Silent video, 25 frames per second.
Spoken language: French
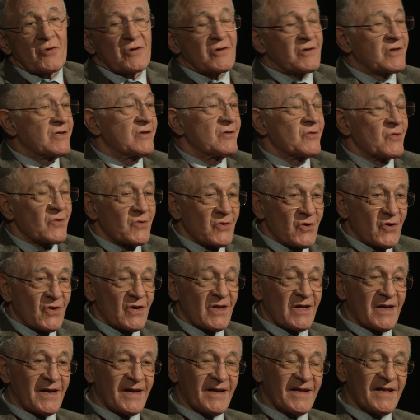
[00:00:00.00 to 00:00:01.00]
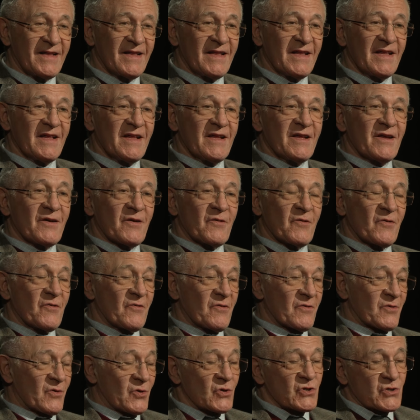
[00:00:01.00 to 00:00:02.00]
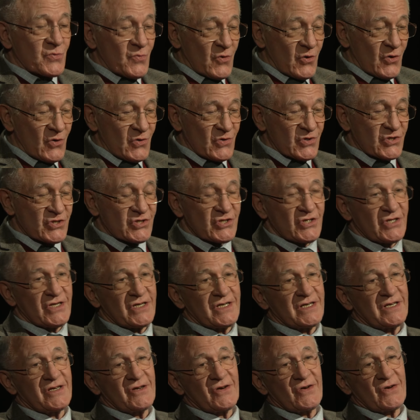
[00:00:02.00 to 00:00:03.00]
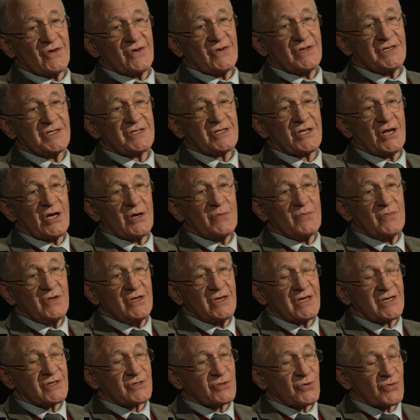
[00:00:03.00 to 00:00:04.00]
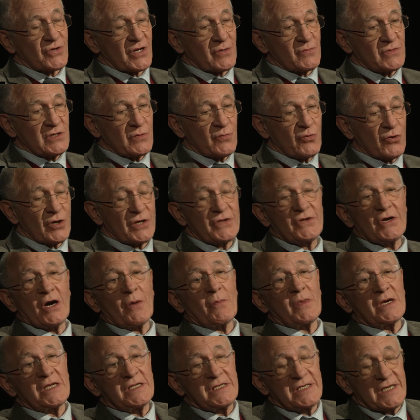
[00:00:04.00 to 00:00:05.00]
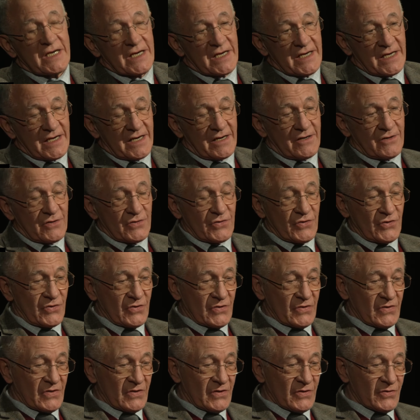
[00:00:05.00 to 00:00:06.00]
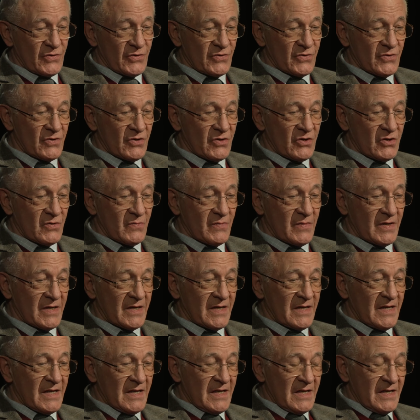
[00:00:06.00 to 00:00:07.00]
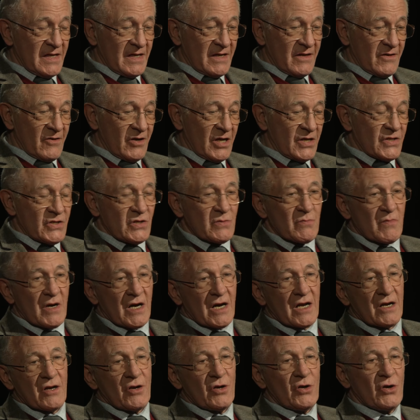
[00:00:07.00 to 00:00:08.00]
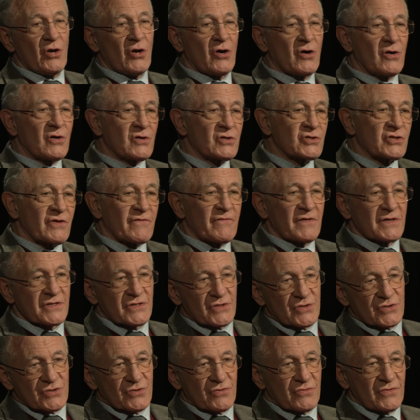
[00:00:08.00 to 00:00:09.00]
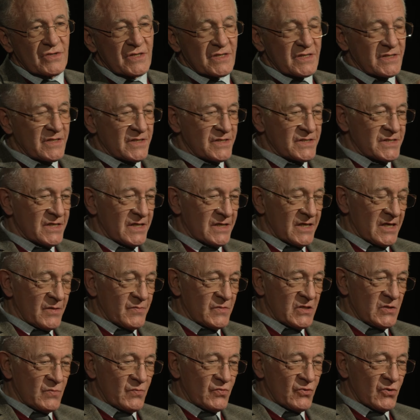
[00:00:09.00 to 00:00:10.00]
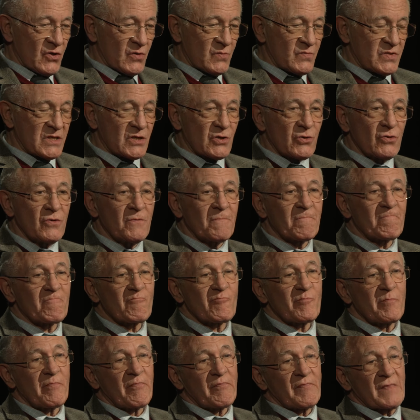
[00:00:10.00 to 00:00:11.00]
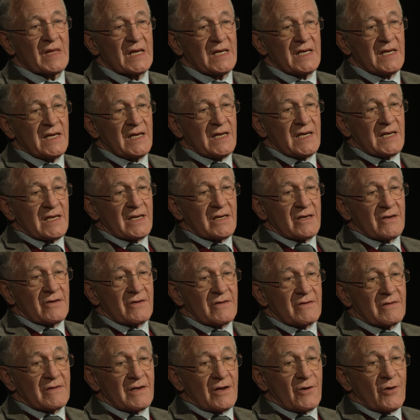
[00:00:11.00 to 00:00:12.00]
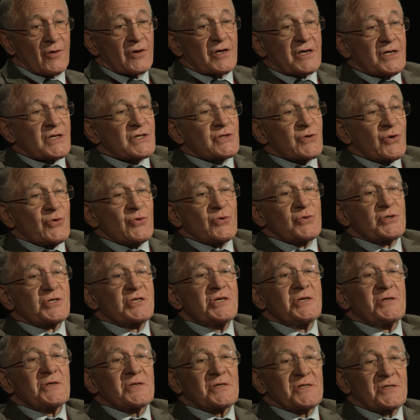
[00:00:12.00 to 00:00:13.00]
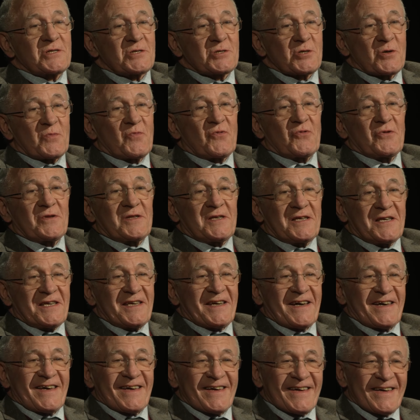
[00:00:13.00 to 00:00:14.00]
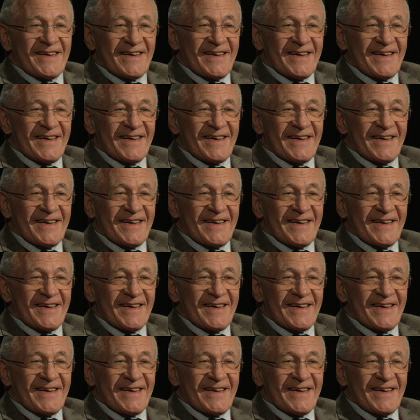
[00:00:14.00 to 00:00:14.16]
donc, qui, euh, dans la euh, cosmologie islamique, sont un petit peu intermédiaires entre, entre l'homme, l'animal, l'ange, enfin ce sont des, des, êtres un petit peu ambigus. Euh, alors, qui sont nos djinns, si je puis dire